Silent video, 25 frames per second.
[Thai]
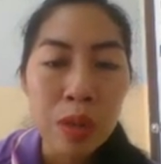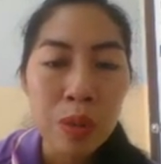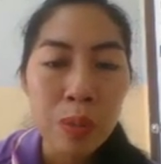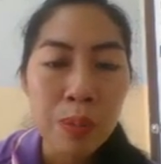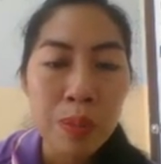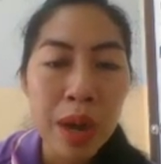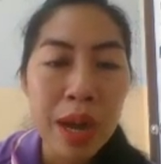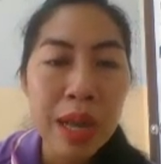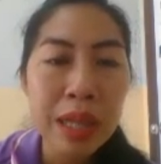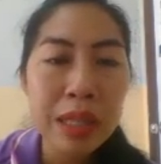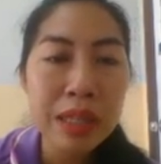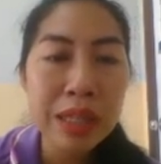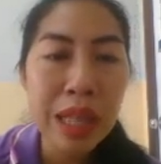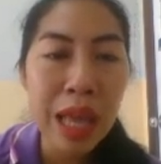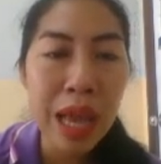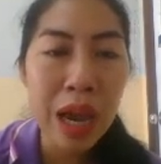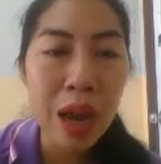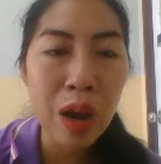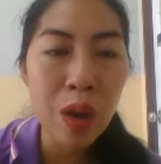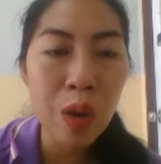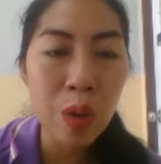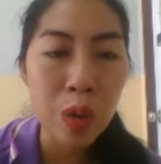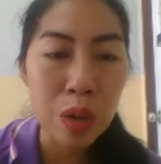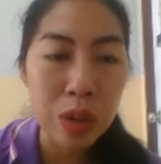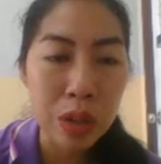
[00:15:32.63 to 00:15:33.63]
มาตา
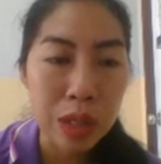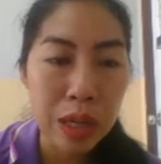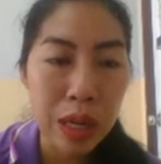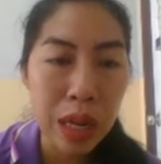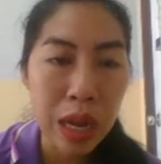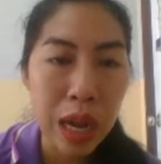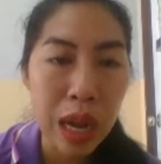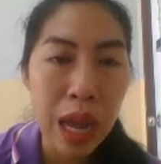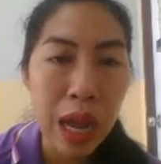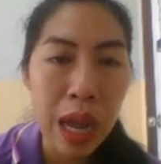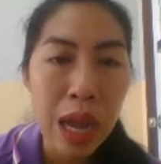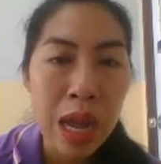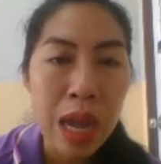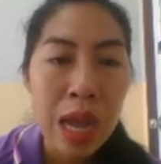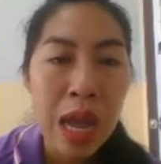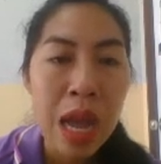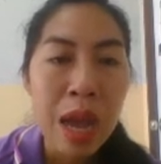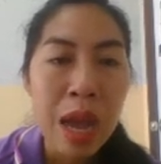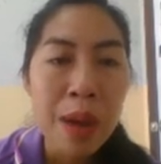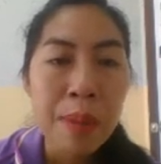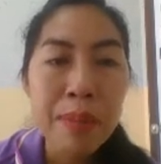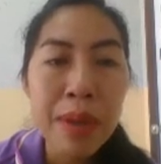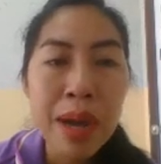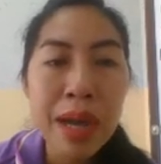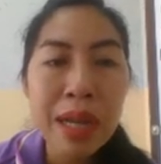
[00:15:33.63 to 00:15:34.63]
กดนะคะ
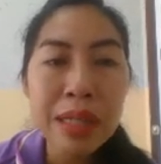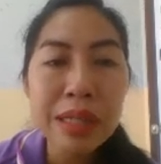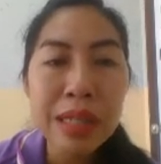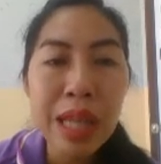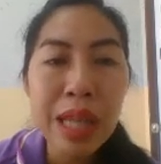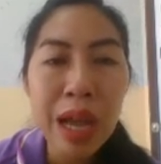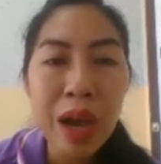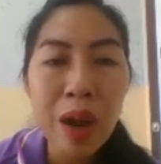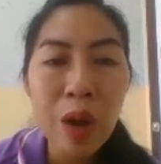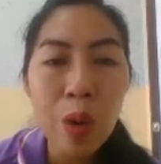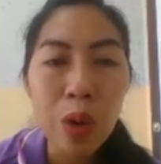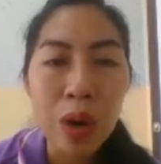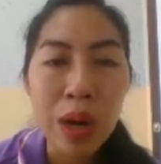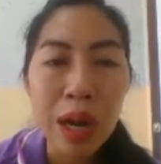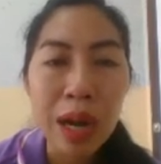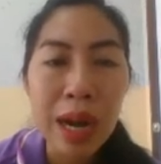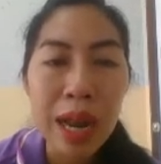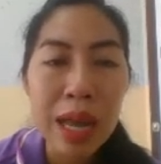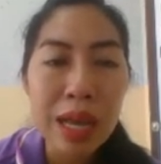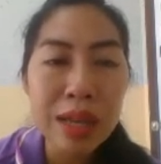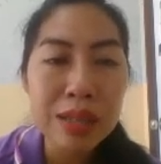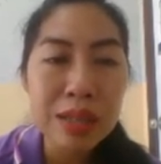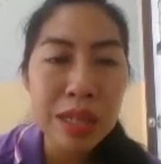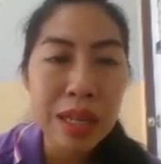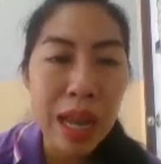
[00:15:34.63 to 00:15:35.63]
มาตากดลั
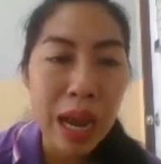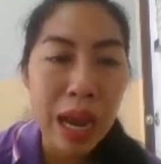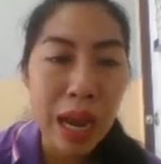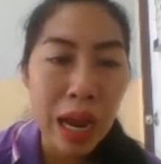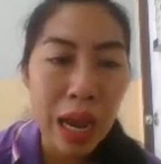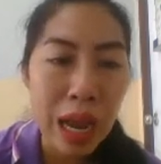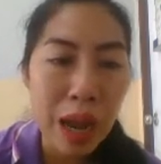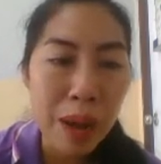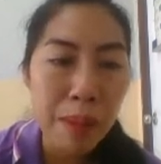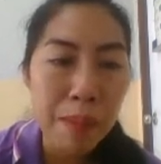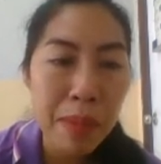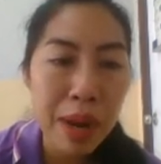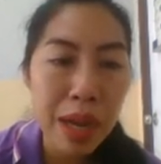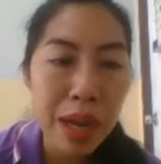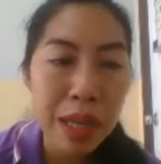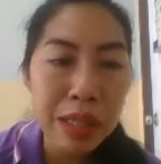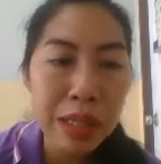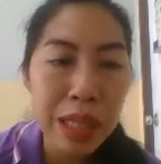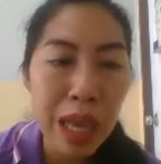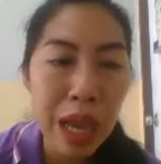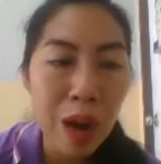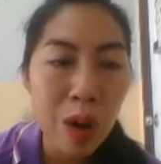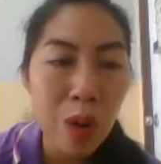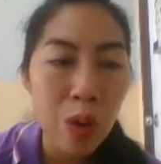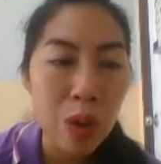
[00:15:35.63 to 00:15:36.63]
กษณะคำมา
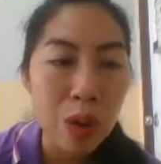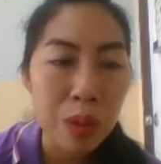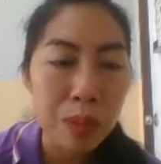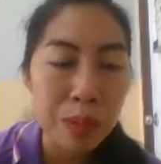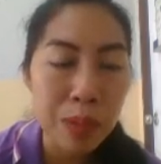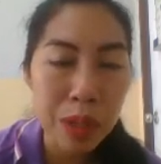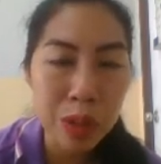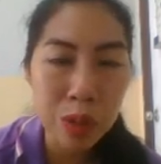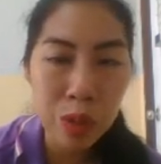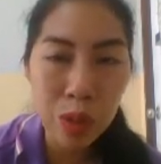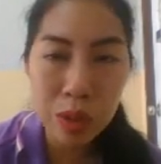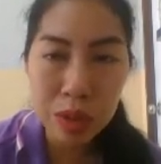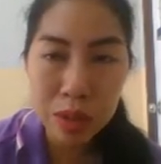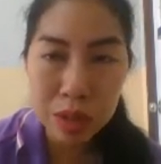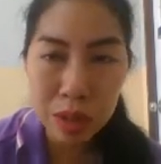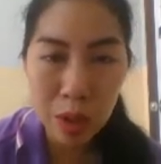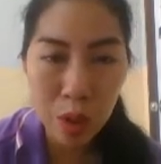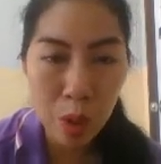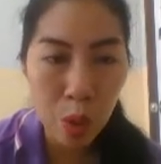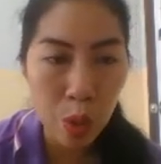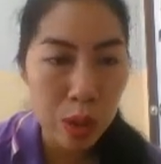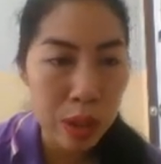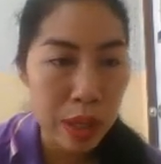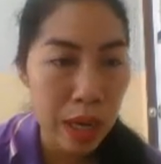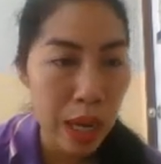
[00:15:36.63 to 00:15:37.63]
ตากดมีตัวสะก
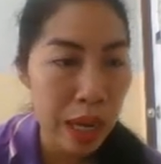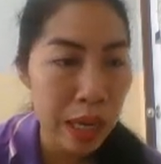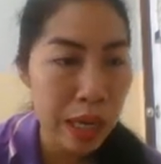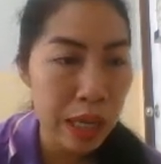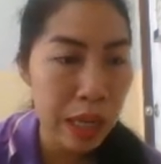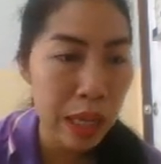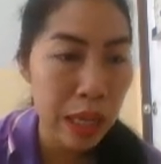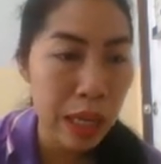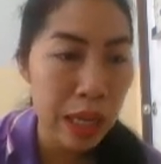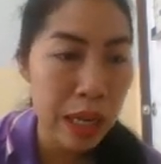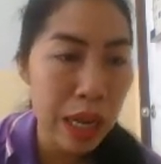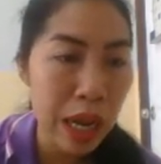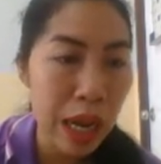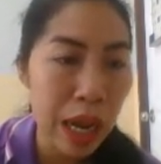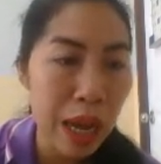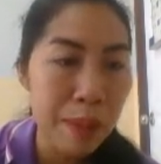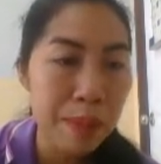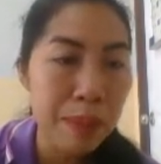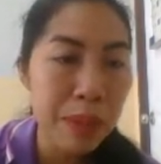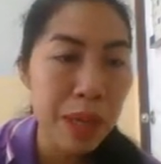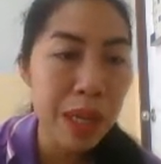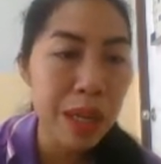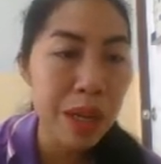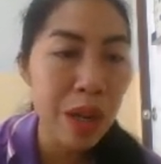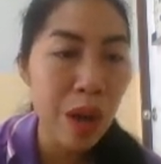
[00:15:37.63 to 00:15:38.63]
ดดังนี้นะคะ
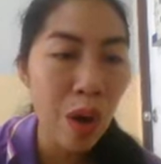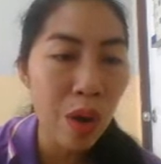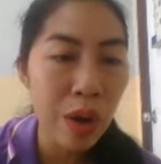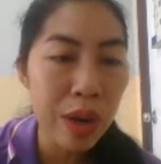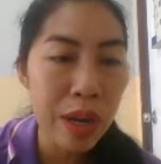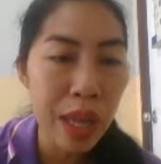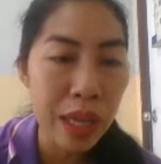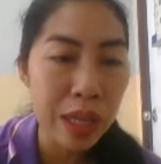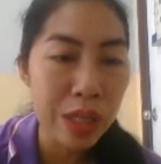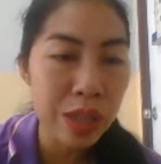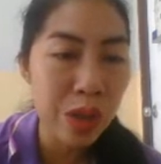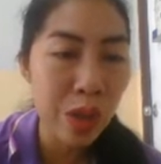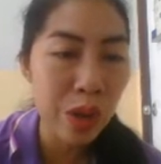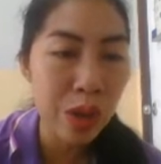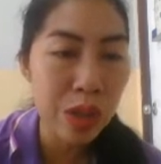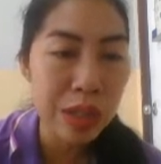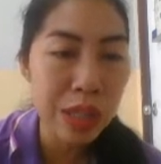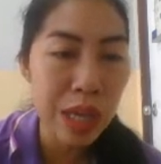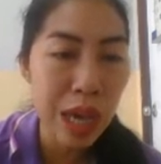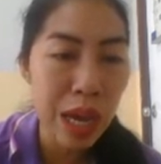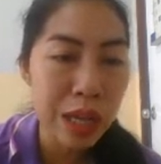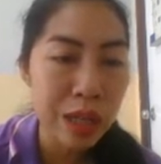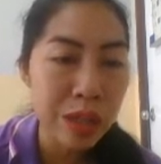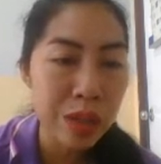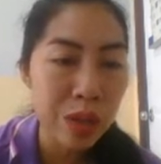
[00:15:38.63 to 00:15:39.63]
มีดอเด็กจอ
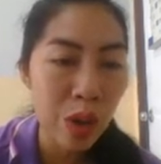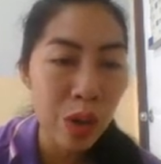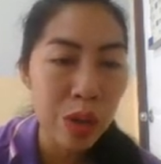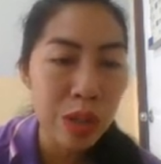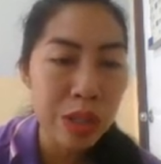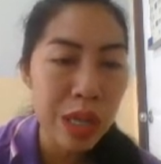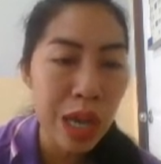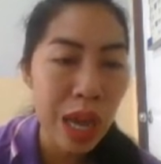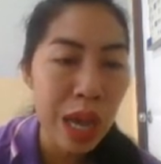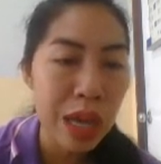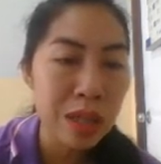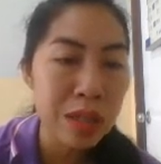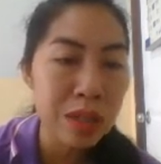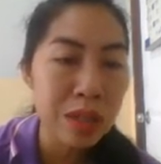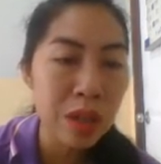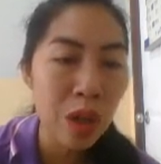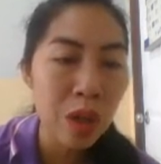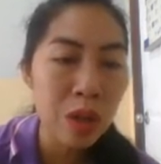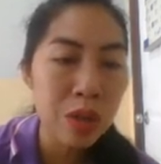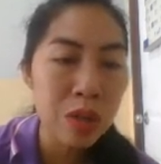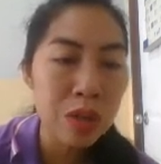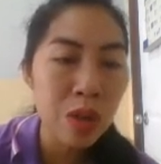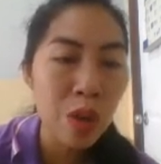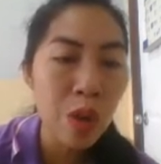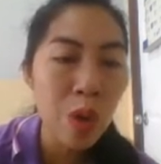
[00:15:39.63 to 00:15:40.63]
จานชอช้างซอ
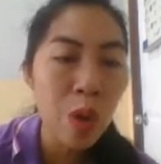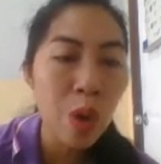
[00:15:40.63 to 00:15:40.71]
โซ